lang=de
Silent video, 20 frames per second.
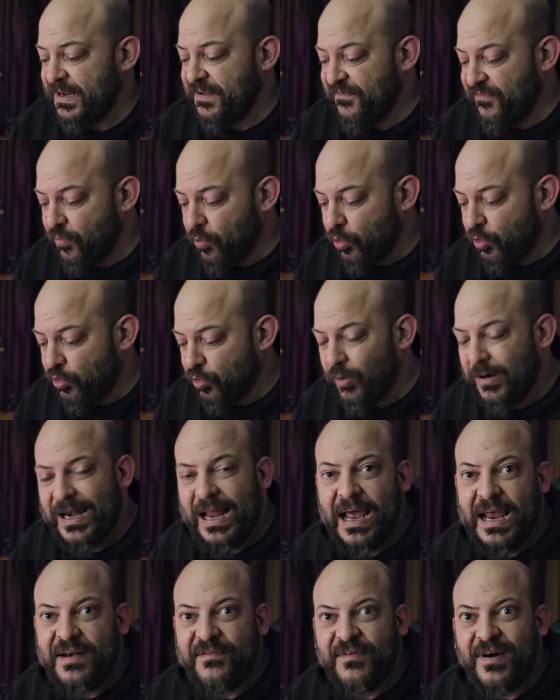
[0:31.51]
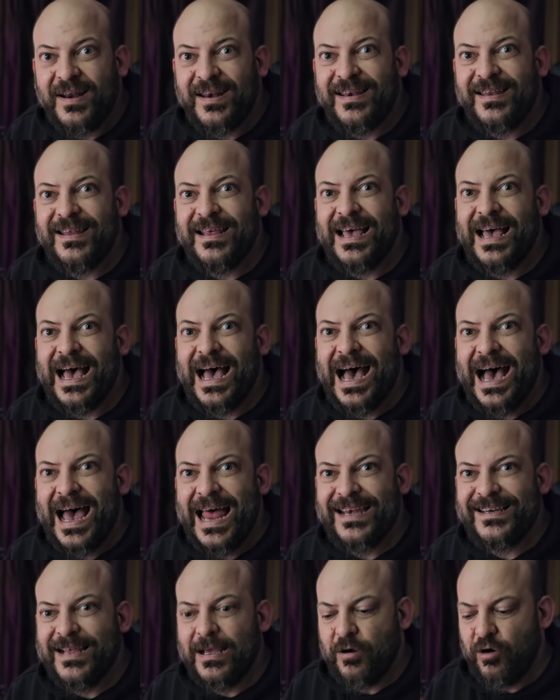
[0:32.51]
die Fotoleinwand
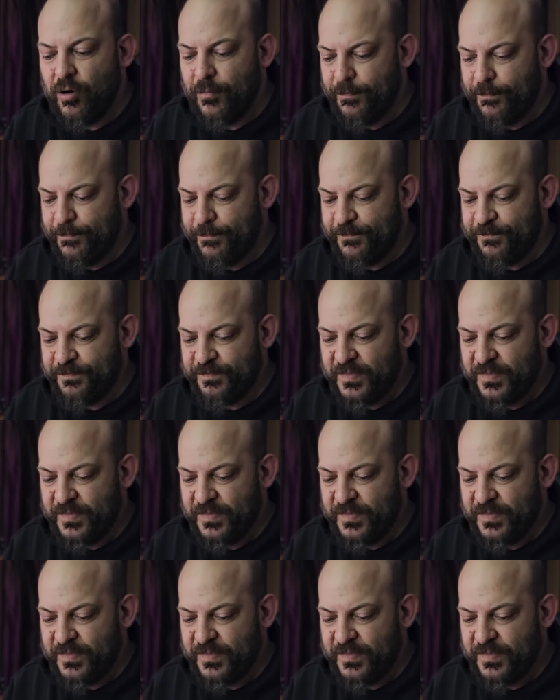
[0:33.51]
angekommen.